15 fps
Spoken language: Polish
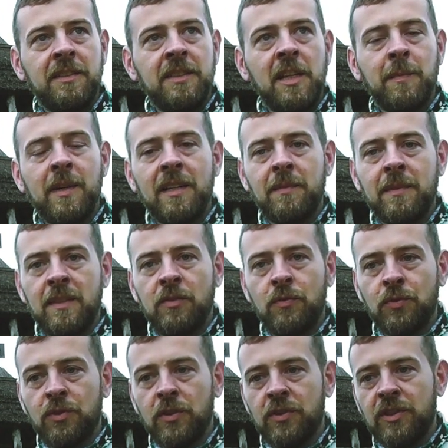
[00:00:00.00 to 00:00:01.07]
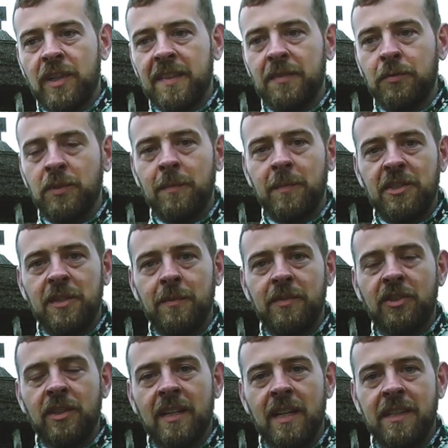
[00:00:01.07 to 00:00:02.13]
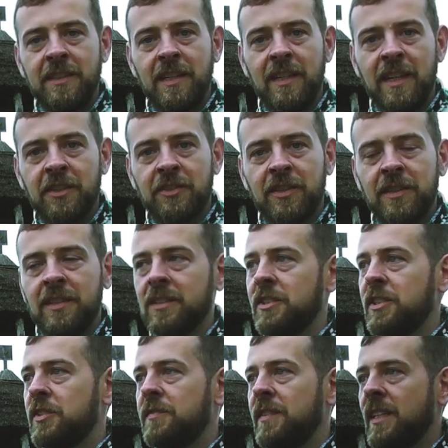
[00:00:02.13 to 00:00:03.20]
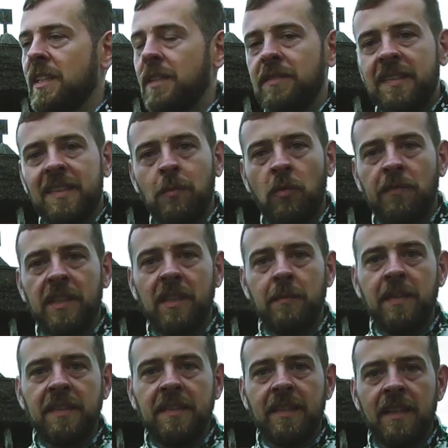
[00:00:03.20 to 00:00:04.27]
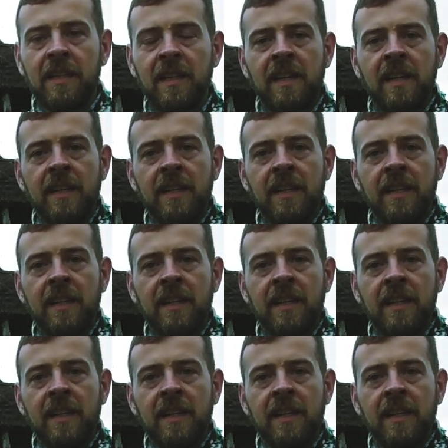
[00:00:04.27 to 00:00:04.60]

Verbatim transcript: nie mam dużo czasu, nie będziemy czekali aż gdzieś wyjadę w niesamowite miejsce,